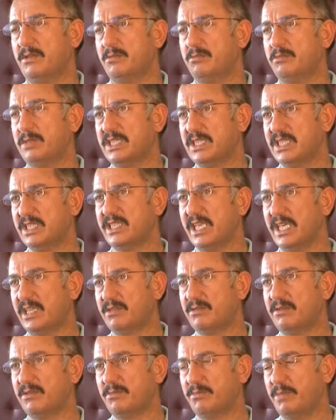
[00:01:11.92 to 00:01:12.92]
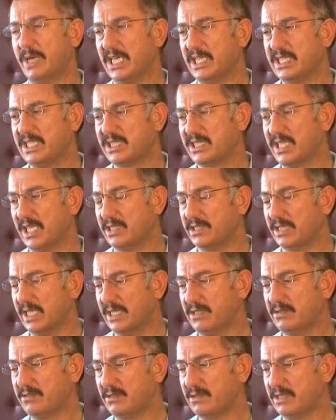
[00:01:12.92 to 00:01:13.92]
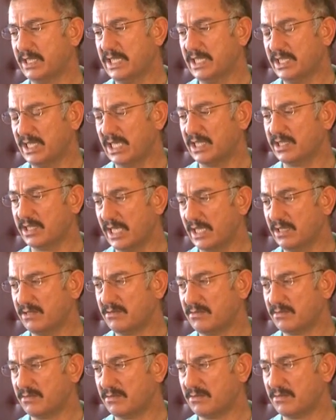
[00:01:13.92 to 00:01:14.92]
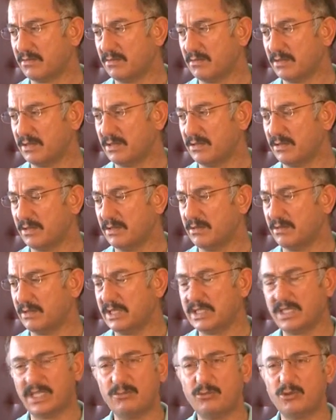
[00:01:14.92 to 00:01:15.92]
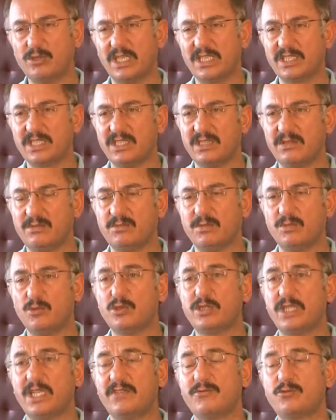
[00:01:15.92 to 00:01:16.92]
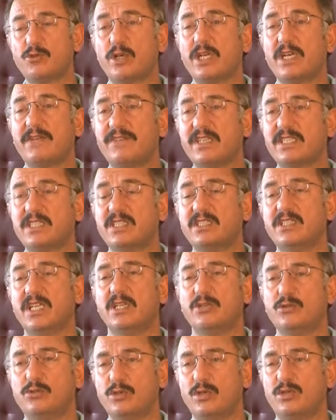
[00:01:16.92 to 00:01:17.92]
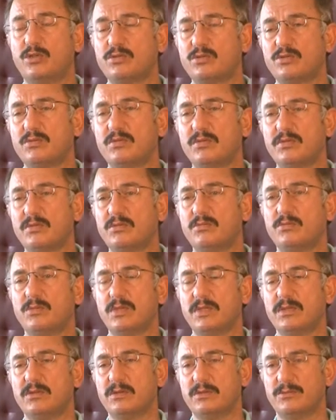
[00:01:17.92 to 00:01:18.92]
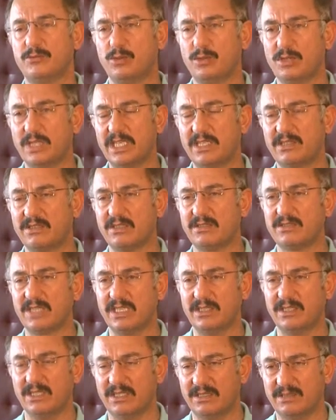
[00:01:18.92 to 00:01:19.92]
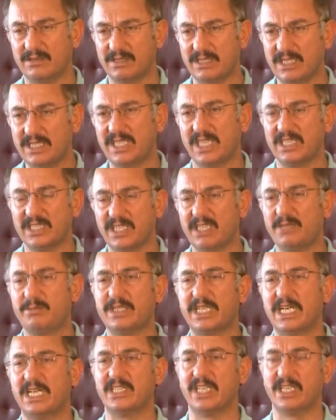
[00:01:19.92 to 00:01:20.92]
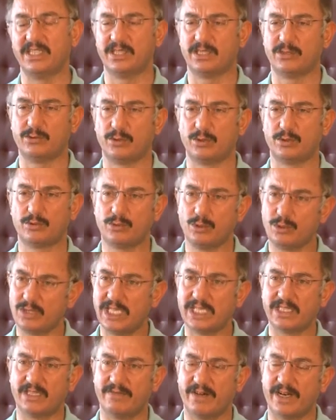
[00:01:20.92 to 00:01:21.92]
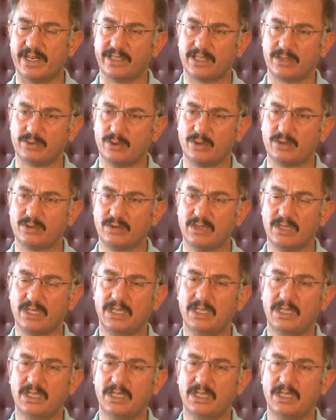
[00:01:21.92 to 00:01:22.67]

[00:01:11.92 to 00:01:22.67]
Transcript: Mısır'dan, Pakistan'dan, İran'dan, e, İslam dünyasının muhtelif coğrafyasından diyor. Türkler şey e, insanlarla bir aradaydık diyor. Türkler de vardık diyor.